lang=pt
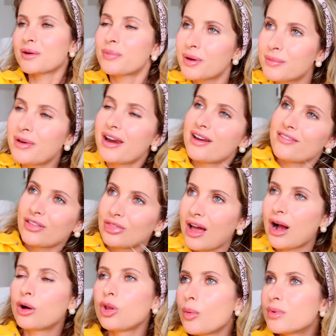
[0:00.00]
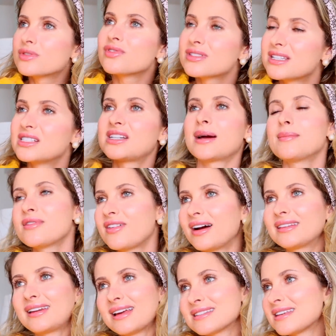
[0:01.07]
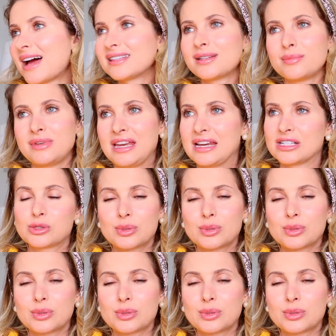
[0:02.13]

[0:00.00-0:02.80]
seu primeiro evento da Globo e você já me vai atrasada, menina.